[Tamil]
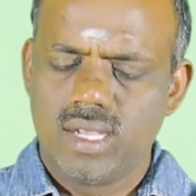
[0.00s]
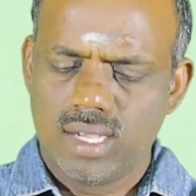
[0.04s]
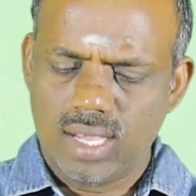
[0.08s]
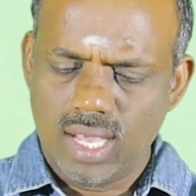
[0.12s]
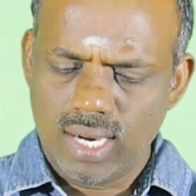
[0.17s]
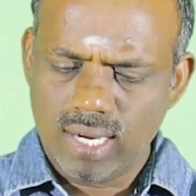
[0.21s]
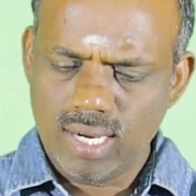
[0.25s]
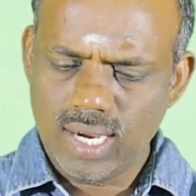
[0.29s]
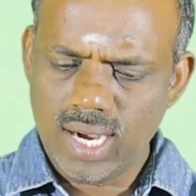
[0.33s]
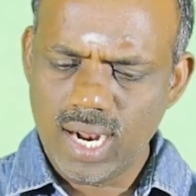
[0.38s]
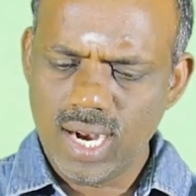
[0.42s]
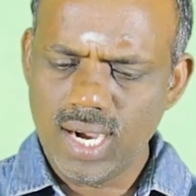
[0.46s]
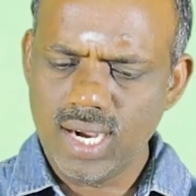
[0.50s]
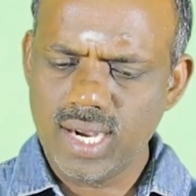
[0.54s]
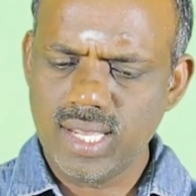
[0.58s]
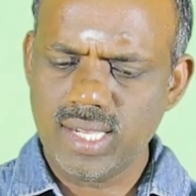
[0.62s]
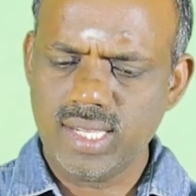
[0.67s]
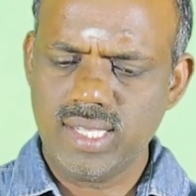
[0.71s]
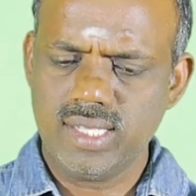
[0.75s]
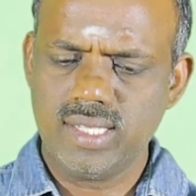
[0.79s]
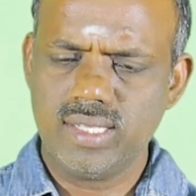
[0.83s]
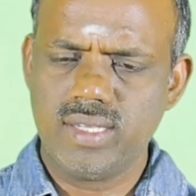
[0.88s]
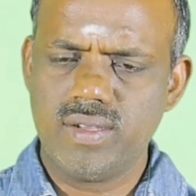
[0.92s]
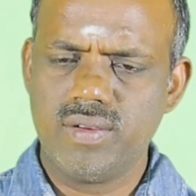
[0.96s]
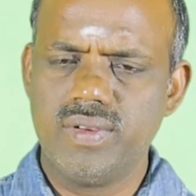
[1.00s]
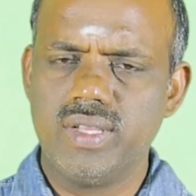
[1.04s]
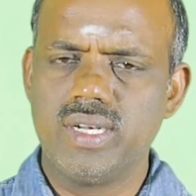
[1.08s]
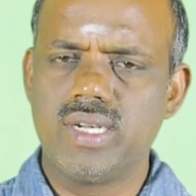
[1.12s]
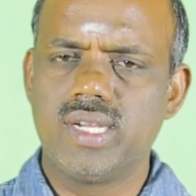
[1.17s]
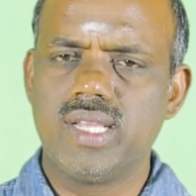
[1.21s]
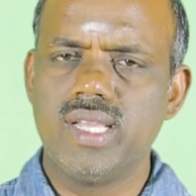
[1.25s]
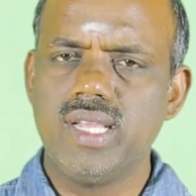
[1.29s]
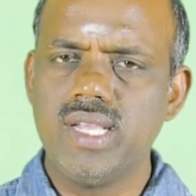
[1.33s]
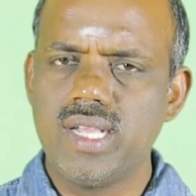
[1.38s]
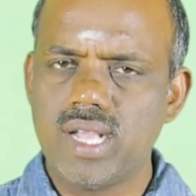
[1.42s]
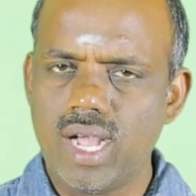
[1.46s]

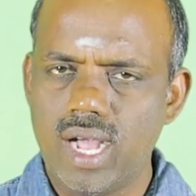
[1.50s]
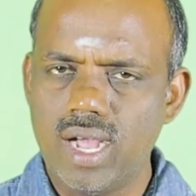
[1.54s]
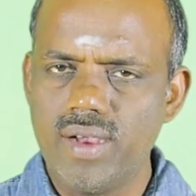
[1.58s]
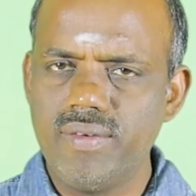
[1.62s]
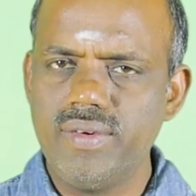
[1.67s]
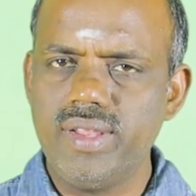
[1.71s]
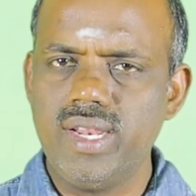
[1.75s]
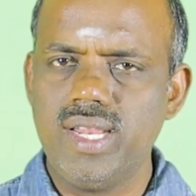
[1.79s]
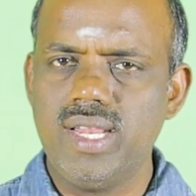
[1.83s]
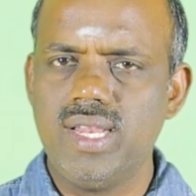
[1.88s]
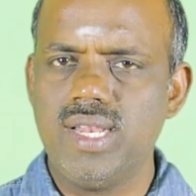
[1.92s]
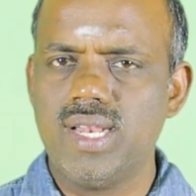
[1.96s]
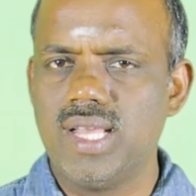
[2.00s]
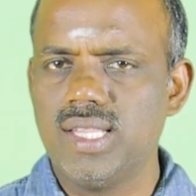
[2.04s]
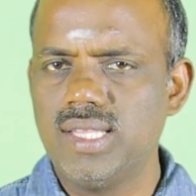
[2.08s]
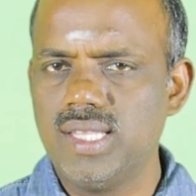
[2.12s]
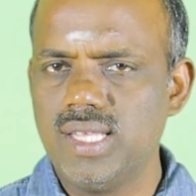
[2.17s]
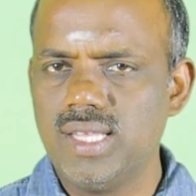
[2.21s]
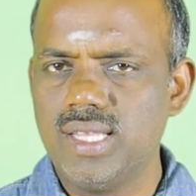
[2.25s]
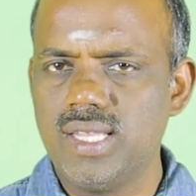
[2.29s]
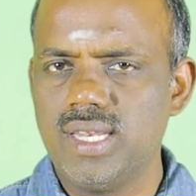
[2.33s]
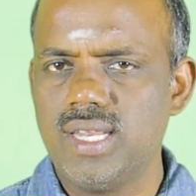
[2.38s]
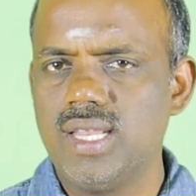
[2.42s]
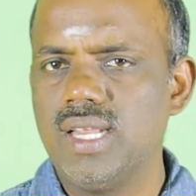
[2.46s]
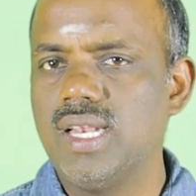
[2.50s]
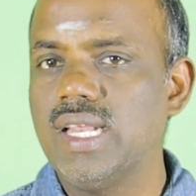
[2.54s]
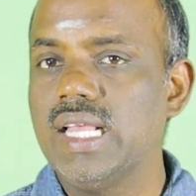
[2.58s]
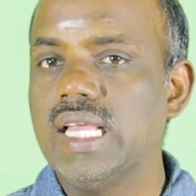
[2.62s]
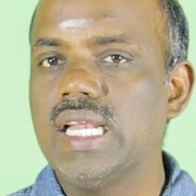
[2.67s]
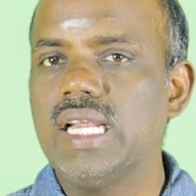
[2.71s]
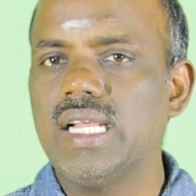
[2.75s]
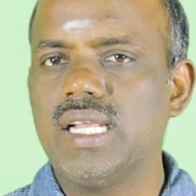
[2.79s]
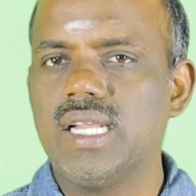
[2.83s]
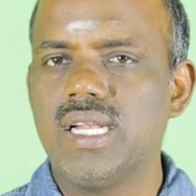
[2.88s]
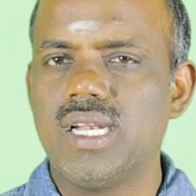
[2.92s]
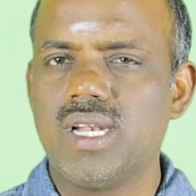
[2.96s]
கர்நாடகாவிற்கு காவிரி நதியில்
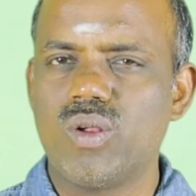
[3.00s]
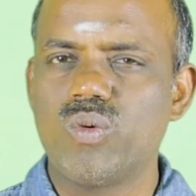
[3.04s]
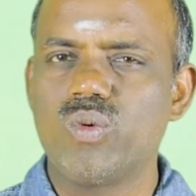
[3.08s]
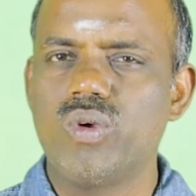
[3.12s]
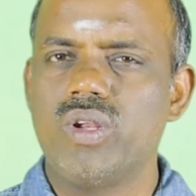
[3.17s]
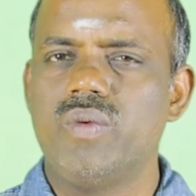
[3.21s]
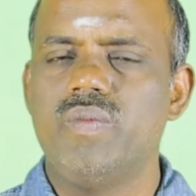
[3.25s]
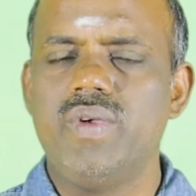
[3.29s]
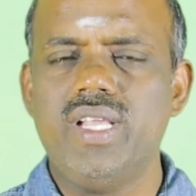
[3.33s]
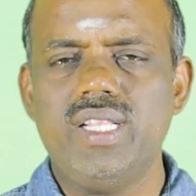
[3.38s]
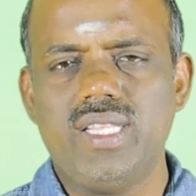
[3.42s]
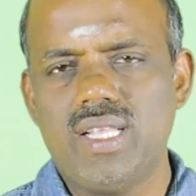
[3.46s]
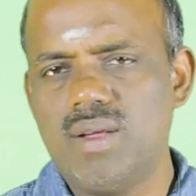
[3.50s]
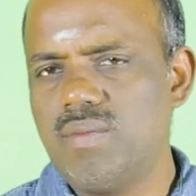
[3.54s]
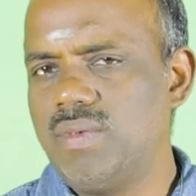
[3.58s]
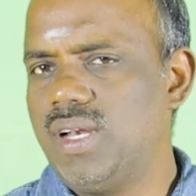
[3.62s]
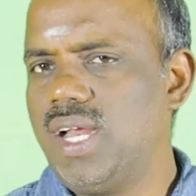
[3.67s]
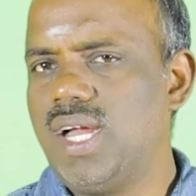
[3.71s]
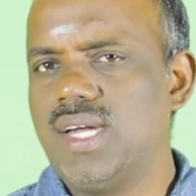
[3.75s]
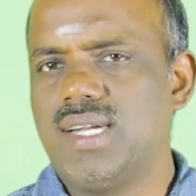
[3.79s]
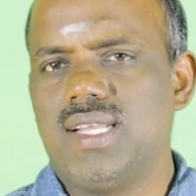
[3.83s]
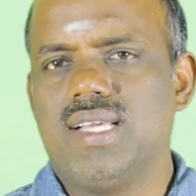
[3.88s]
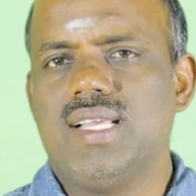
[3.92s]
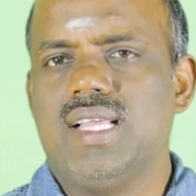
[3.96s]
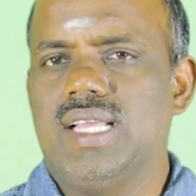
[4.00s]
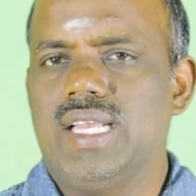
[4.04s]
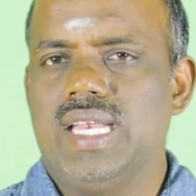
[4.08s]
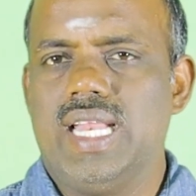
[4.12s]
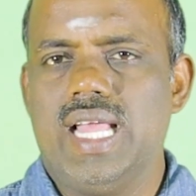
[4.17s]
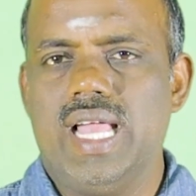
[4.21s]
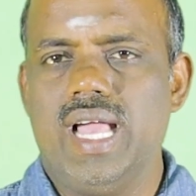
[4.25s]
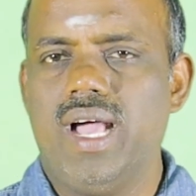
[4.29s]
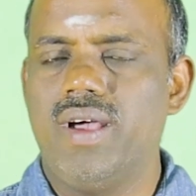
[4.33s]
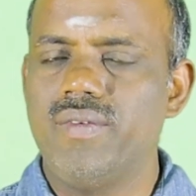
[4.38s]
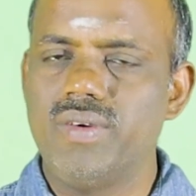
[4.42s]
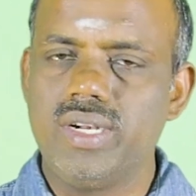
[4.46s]
இருக்கின்ற உரிமை தமிழ்நாட்டுக்கு
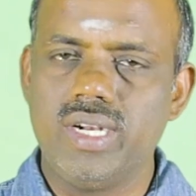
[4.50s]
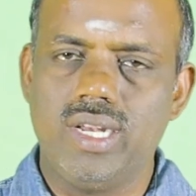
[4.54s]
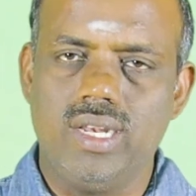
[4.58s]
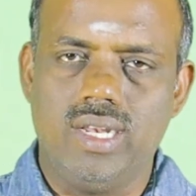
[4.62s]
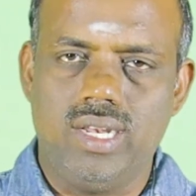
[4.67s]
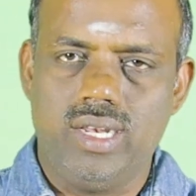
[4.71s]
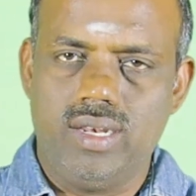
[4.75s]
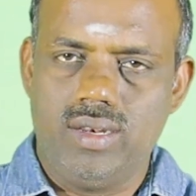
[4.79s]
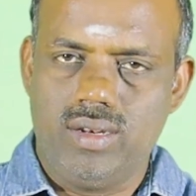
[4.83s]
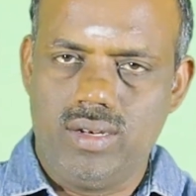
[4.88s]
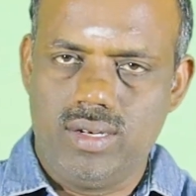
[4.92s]
இல்லை அவர்கள்